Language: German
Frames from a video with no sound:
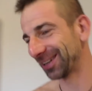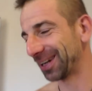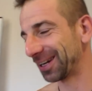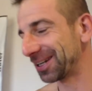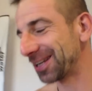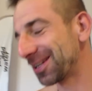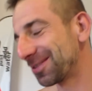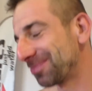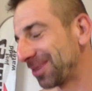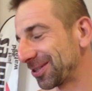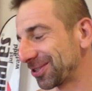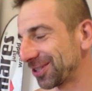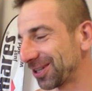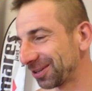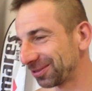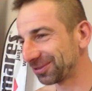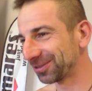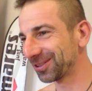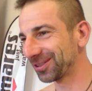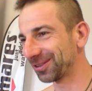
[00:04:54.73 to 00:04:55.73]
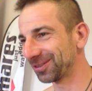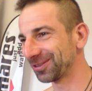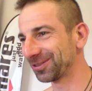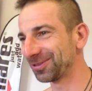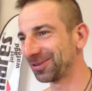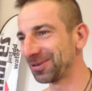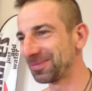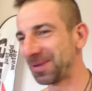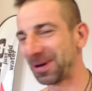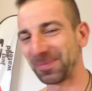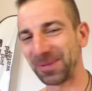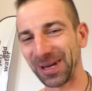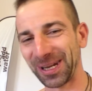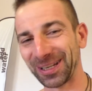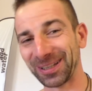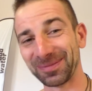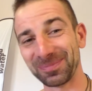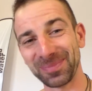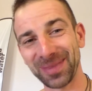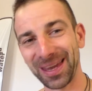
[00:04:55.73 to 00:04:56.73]
dann gehe ich mal schnell runter und hole mal
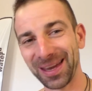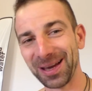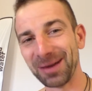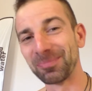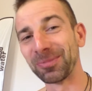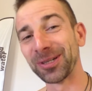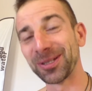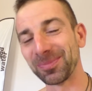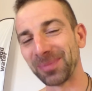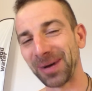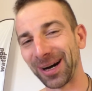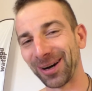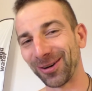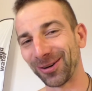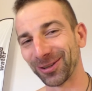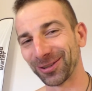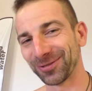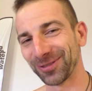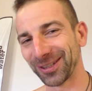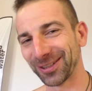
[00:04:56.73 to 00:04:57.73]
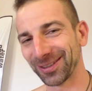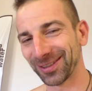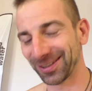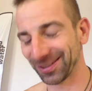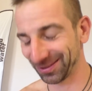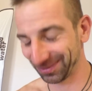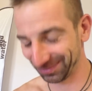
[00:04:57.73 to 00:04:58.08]
mein montemara outfit an.